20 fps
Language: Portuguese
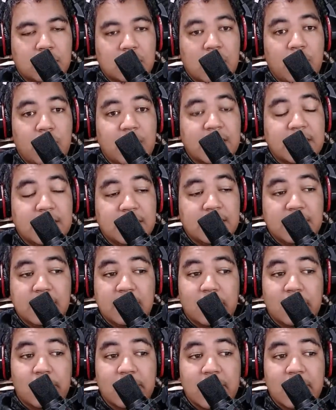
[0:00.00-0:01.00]
não
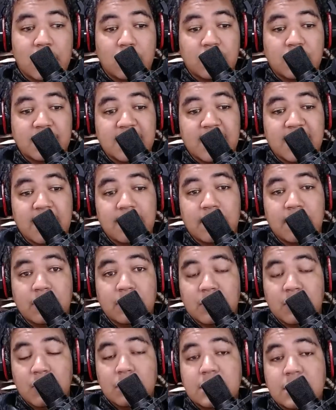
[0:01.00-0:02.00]
acredite em qualquer coisa que vão
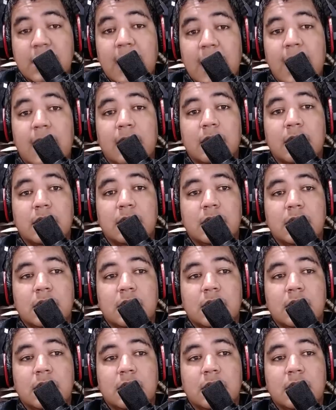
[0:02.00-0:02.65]
te contar.